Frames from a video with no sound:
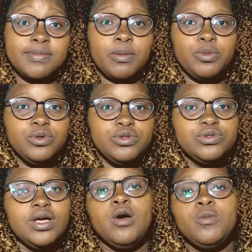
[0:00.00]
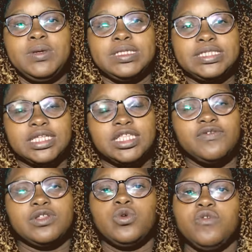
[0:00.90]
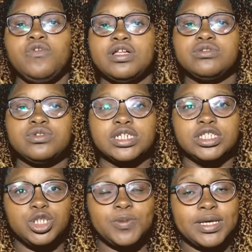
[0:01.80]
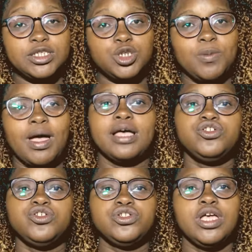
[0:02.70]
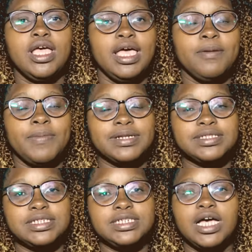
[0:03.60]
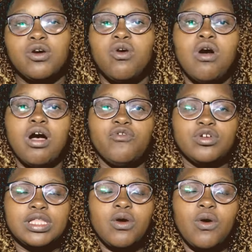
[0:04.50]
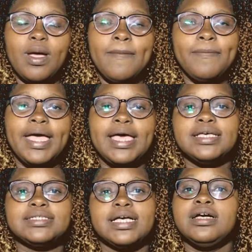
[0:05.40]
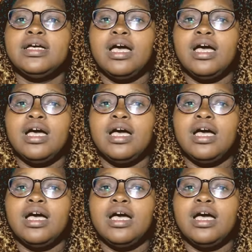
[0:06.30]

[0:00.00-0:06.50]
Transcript: Maputo é uma iniciativa do governo do Reino dos Países Baixos em parceria com a Vodacom Empresa,